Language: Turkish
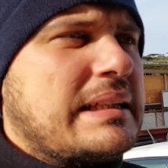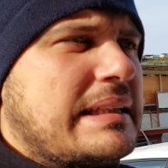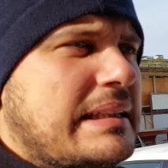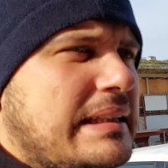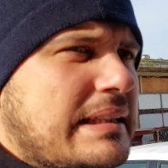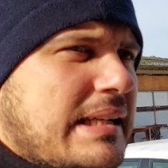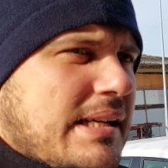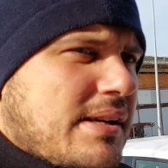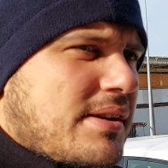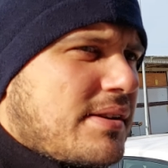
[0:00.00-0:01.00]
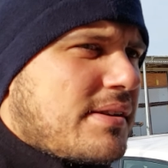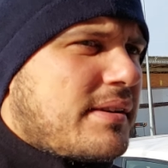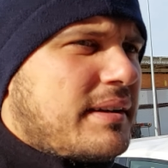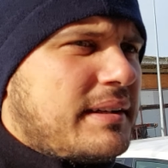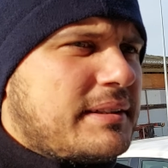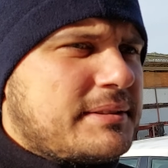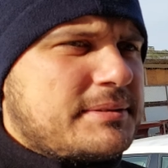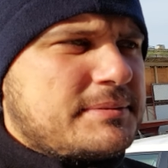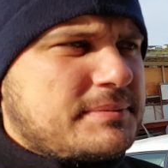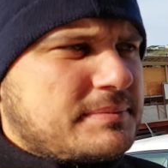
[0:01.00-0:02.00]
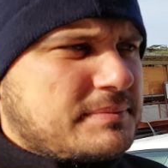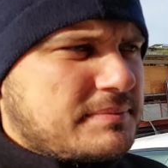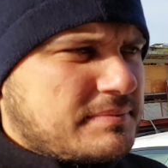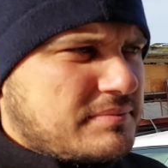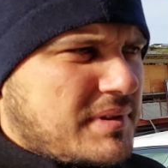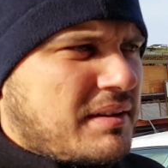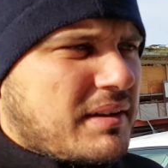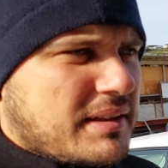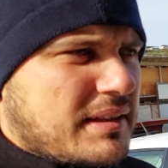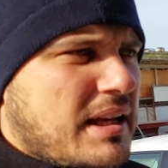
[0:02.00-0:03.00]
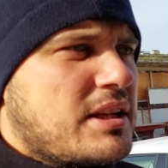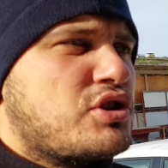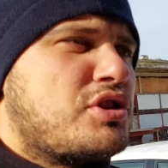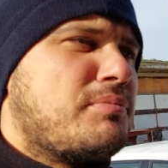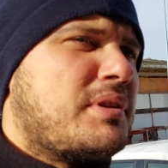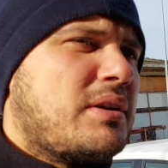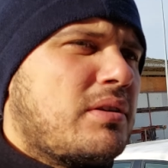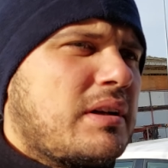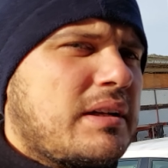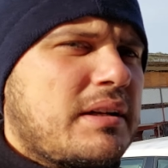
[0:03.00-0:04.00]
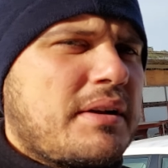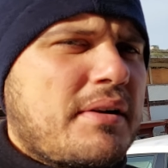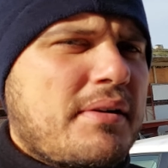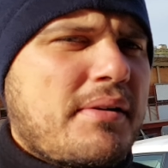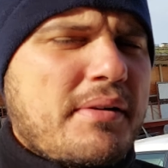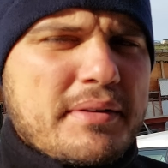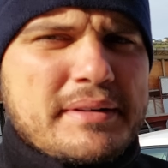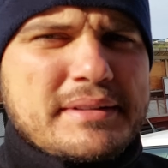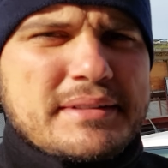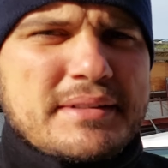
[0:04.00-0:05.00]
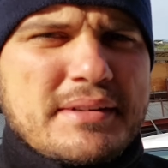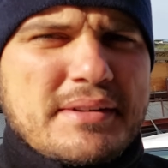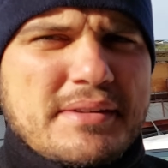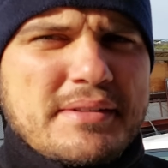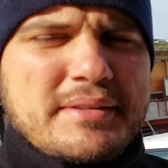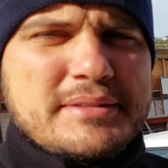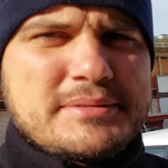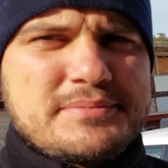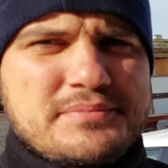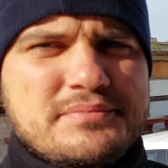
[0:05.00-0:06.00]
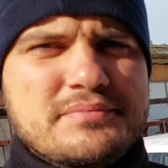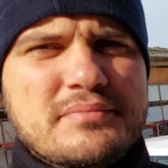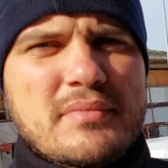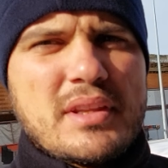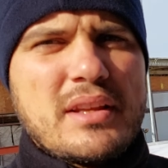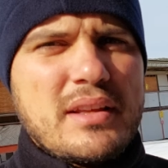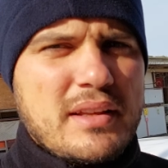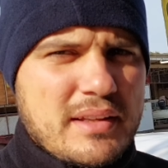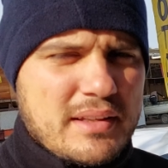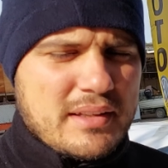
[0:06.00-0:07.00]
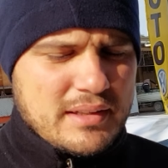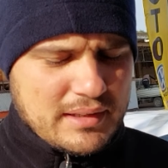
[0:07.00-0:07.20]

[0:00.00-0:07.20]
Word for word: bu Blue Motion bu, bu parayı yapar. Evet. Tamam Şimdi, Blue Motion'la Trendline arasında bir 30 bin lira civarında bir